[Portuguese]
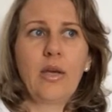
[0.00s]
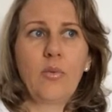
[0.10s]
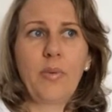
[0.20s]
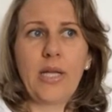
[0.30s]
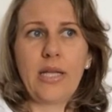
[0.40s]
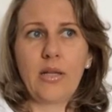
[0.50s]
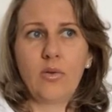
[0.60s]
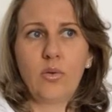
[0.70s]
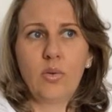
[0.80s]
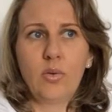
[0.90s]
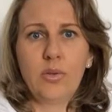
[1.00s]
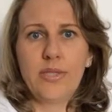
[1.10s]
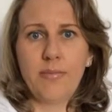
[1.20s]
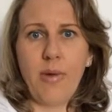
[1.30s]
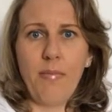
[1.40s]
que eu pretendo
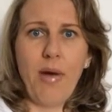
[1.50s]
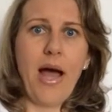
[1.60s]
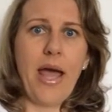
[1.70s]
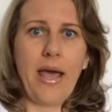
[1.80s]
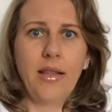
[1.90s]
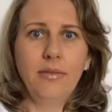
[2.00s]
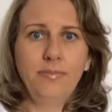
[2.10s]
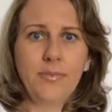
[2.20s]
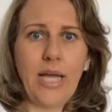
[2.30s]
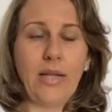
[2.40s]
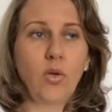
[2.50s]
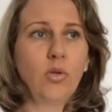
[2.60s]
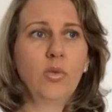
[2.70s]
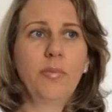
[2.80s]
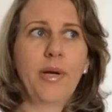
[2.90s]
desmamar ela, tá?
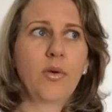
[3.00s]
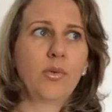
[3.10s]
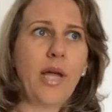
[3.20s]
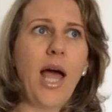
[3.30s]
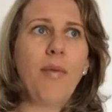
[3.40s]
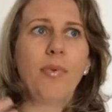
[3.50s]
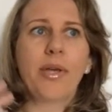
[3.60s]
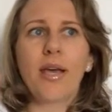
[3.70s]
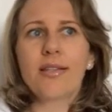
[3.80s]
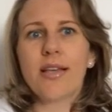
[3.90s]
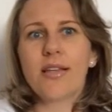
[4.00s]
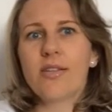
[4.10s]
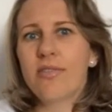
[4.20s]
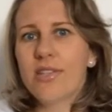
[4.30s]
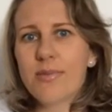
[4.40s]
Todo mundo pergunta, ah, por que, que você
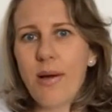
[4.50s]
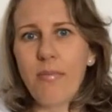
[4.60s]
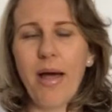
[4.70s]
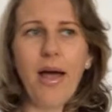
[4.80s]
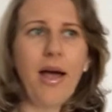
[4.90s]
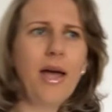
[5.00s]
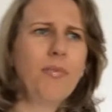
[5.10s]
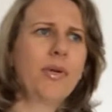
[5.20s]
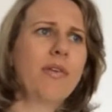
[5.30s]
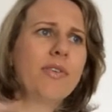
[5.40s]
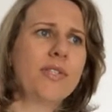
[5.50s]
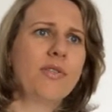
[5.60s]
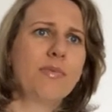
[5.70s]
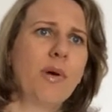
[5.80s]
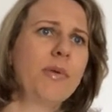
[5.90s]
resolveu desmamar? Ah, por que fazer o
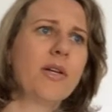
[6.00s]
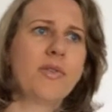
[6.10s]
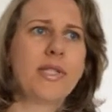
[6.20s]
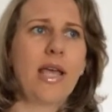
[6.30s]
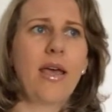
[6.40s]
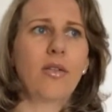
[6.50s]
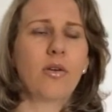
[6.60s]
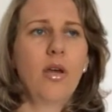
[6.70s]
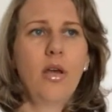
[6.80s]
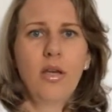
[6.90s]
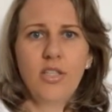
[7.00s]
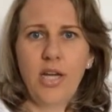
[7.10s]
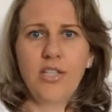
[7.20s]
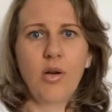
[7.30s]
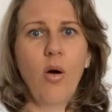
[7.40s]
desmame tão cedo?
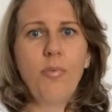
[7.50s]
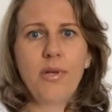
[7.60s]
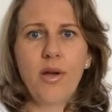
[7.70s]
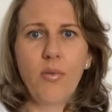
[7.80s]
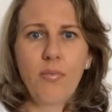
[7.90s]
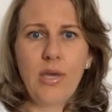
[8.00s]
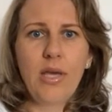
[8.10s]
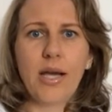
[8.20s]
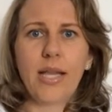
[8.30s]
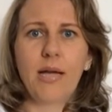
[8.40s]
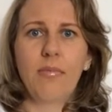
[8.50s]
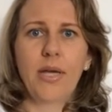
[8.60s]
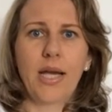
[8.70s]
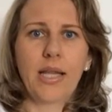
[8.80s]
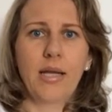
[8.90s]
Gente, é uma opinião minha, cada
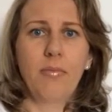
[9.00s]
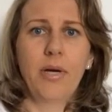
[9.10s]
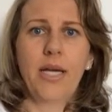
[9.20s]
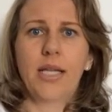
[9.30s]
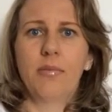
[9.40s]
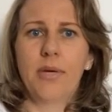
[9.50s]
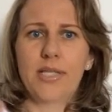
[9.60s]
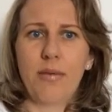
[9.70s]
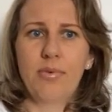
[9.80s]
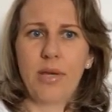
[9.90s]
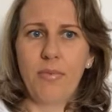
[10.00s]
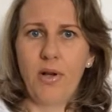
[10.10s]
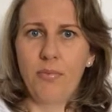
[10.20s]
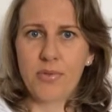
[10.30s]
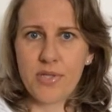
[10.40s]
mãe é cada mãe, cada mãe sabe o que é
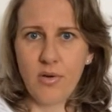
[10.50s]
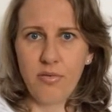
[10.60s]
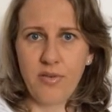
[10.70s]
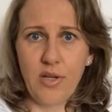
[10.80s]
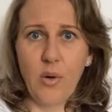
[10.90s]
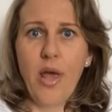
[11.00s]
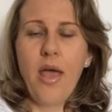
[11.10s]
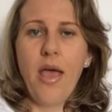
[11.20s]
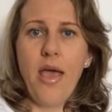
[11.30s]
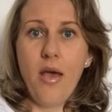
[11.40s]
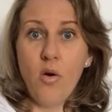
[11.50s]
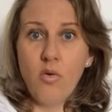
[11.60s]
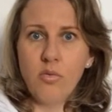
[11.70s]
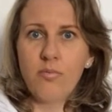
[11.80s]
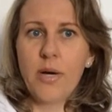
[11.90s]
melhor pro seu filho.
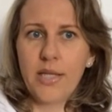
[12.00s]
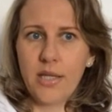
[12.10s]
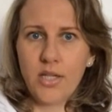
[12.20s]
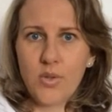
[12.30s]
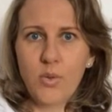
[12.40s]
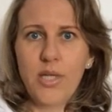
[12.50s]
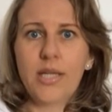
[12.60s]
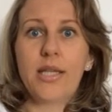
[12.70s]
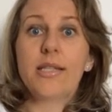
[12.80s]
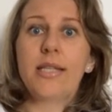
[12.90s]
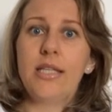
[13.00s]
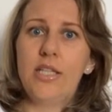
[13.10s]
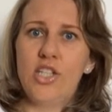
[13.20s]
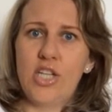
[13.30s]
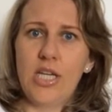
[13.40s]
Eu, mãe da Júlia,
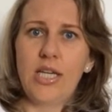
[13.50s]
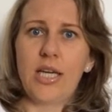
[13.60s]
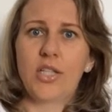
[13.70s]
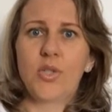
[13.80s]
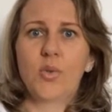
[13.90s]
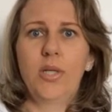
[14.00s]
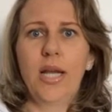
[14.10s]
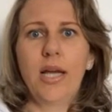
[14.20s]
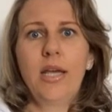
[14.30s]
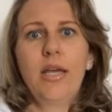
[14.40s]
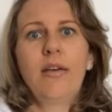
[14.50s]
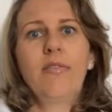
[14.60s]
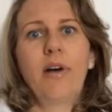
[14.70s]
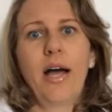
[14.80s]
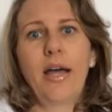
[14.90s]
decidi que a Júlia
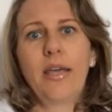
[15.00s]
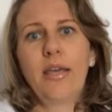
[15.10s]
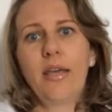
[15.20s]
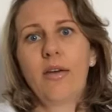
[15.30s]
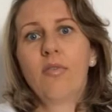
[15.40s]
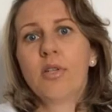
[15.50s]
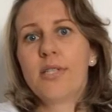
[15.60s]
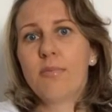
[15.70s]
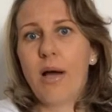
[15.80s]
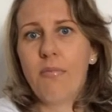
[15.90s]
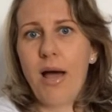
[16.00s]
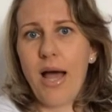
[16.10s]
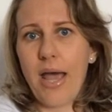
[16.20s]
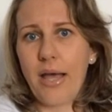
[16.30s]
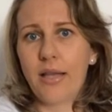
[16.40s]
vai... Eu vou
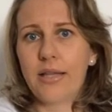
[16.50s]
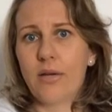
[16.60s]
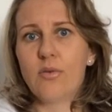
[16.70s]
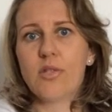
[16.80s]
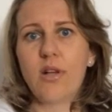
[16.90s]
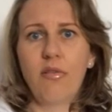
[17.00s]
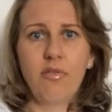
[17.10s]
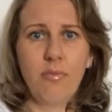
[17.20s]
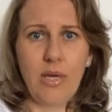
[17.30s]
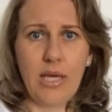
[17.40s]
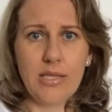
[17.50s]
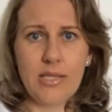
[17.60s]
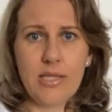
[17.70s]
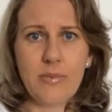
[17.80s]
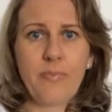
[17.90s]
desmamar ela até uns nove
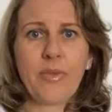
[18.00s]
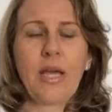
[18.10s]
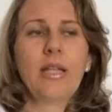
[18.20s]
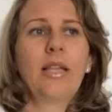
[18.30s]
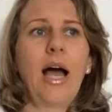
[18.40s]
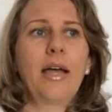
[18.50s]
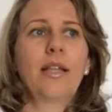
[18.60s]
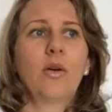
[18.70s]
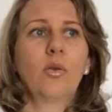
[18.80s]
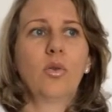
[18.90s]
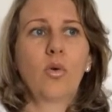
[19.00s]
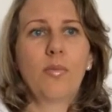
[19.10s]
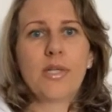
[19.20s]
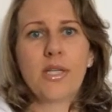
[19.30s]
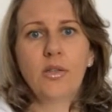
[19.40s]
meses, tá? Então eu tô
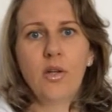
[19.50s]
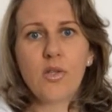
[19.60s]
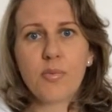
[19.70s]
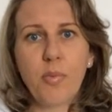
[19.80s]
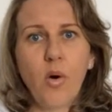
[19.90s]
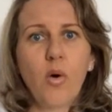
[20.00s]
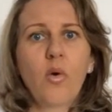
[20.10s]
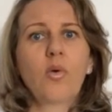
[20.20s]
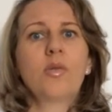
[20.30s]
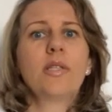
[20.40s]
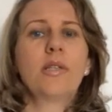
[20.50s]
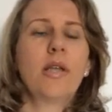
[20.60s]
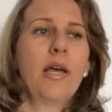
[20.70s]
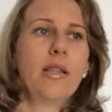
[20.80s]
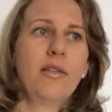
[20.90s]
começando aos poucos,
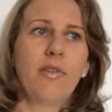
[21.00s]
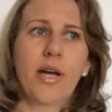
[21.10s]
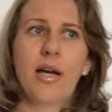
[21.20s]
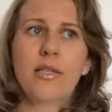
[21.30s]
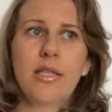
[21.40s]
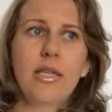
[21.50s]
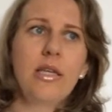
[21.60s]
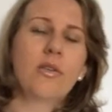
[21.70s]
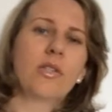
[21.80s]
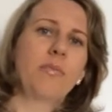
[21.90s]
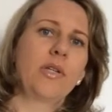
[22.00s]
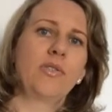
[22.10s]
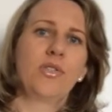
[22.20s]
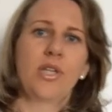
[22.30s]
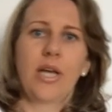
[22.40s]
devagarzinho, sem
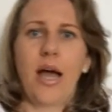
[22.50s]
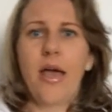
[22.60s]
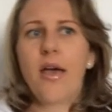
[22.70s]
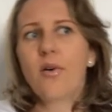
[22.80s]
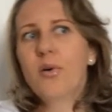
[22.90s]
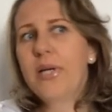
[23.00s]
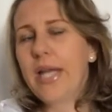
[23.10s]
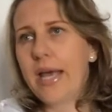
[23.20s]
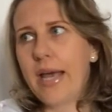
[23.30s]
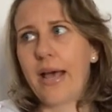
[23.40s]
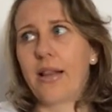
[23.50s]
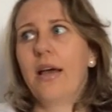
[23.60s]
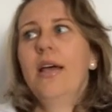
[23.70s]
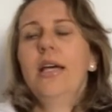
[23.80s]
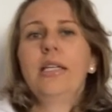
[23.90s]
prejudicar eu e nem ela.
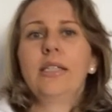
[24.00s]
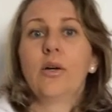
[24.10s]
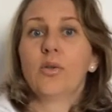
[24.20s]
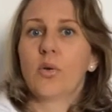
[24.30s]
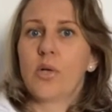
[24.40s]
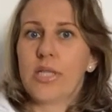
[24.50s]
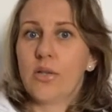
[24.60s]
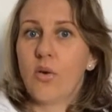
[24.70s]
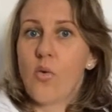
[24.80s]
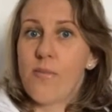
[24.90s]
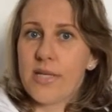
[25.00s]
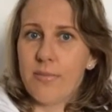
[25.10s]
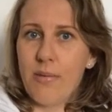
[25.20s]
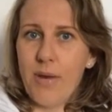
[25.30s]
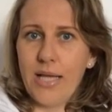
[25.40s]
Então eu tô cortando algumas
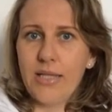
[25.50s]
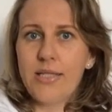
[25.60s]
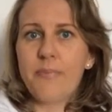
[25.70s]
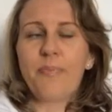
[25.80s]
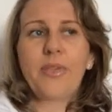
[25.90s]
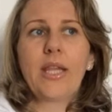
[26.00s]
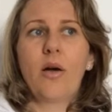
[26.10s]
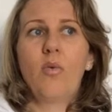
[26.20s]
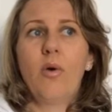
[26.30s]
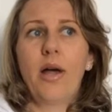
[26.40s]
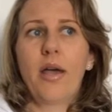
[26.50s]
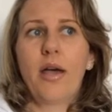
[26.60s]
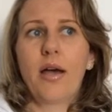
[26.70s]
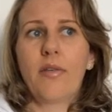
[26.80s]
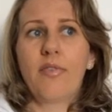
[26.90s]
mamadas. Então
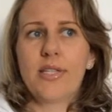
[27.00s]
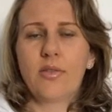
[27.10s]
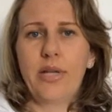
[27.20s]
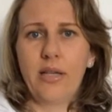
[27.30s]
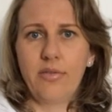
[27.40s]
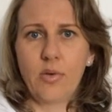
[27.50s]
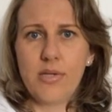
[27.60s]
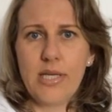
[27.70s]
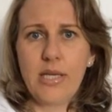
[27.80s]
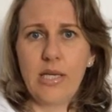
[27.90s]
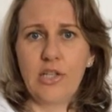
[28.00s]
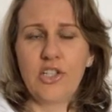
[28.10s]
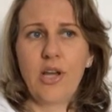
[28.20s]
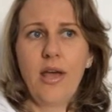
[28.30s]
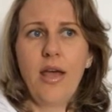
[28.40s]
é, a refeição dela ficou a
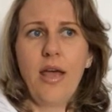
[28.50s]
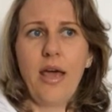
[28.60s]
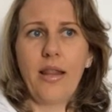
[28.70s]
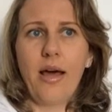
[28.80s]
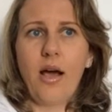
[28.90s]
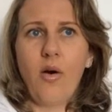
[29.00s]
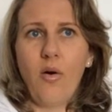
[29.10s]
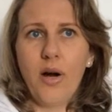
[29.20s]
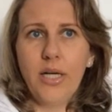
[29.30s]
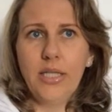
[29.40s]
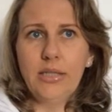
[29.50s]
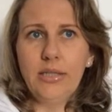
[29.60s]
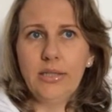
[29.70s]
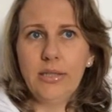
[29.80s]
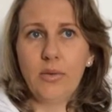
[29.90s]
seguinte: ela acorda,
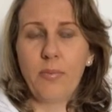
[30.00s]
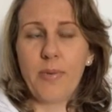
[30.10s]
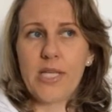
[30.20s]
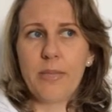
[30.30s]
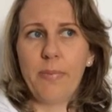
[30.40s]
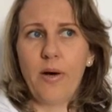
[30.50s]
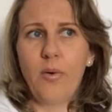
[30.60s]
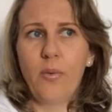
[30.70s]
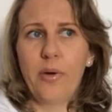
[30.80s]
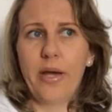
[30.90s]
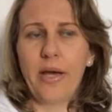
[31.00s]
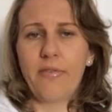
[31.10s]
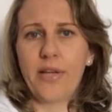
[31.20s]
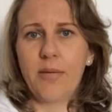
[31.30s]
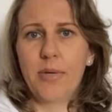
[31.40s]
o principal é,
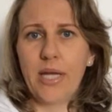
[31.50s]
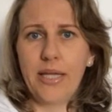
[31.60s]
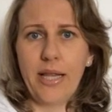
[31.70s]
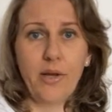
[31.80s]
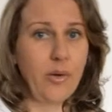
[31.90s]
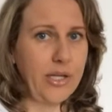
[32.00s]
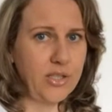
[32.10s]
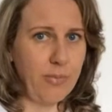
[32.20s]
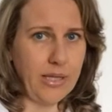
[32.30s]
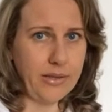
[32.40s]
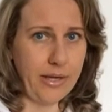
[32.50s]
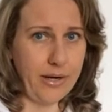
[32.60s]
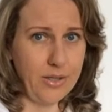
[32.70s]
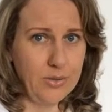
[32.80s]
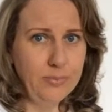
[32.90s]
café da manhã dela é o leite
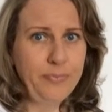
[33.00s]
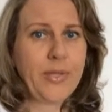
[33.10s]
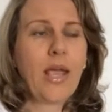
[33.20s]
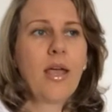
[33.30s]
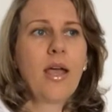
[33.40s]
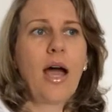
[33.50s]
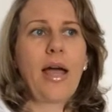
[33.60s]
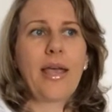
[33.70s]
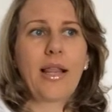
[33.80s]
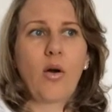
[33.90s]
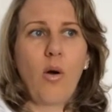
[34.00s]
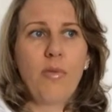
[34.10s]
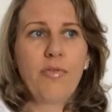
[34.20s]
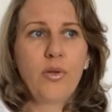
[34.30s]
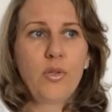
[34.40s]
materno. Aí ela
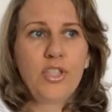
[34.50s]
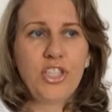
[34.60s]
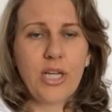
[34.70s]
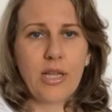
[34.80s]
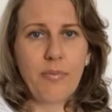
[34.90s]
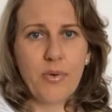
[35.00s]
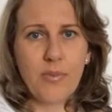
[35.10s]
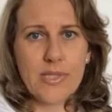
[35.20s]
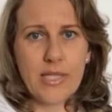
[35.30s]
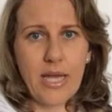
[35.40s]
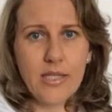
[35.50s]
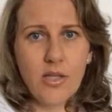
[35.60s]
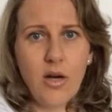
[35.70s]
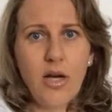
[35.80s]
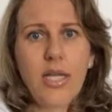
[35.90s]
come frutinha lá por umas
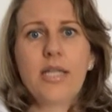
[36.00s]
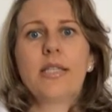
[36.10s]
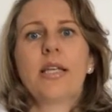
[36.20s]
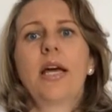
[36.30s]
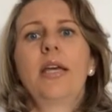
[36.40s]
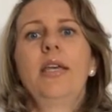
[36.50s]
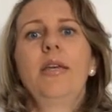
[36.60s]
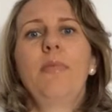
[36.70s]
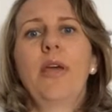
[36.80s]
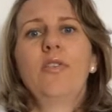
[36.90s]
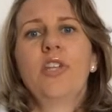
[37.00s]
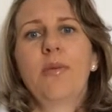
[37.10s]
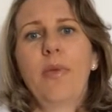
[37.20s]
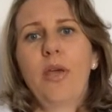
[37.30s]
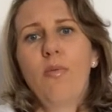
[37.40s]
10 horas, aí meio-dia
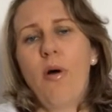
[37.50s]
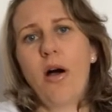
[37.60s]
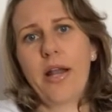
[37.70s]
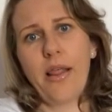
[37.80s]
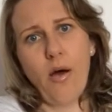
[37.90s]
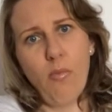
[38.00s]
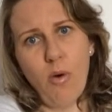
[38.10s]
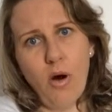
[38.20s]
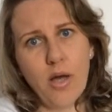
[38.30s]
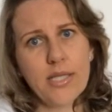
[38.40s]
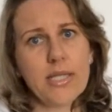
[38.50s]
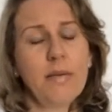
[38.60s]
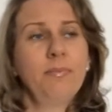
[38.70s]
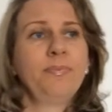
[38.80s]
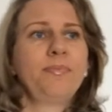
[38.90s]
e meia, uma hora ela
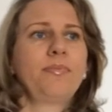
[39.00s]
almoça.